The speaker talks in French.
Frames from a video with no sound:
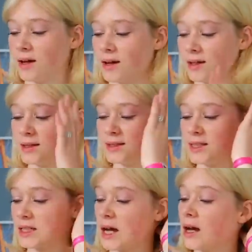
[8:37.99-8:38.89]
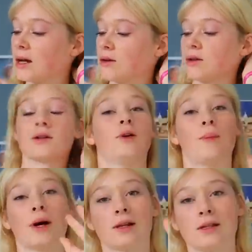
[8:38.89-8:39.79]
Euh, déjà, alors, on va
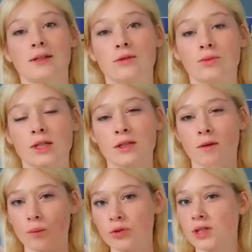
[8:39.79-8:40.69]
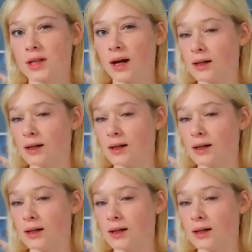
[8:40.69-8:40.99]
parler des objectifs un peu généraux.